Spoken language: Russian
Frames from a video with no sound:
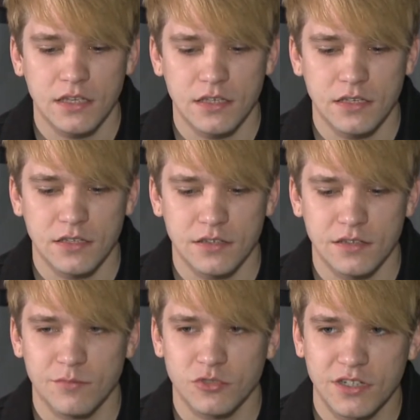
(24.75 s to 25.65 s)

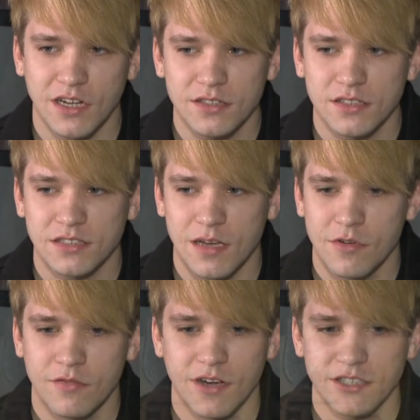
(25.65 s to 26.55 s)
И для музыканта
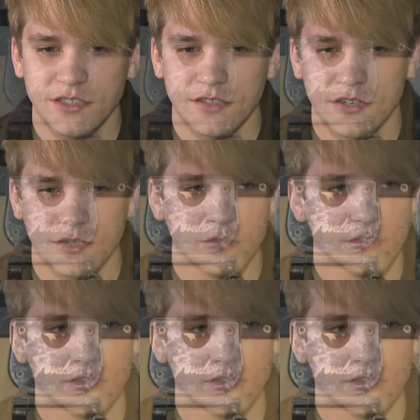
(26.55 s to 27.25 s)
самое важное, наверное, быть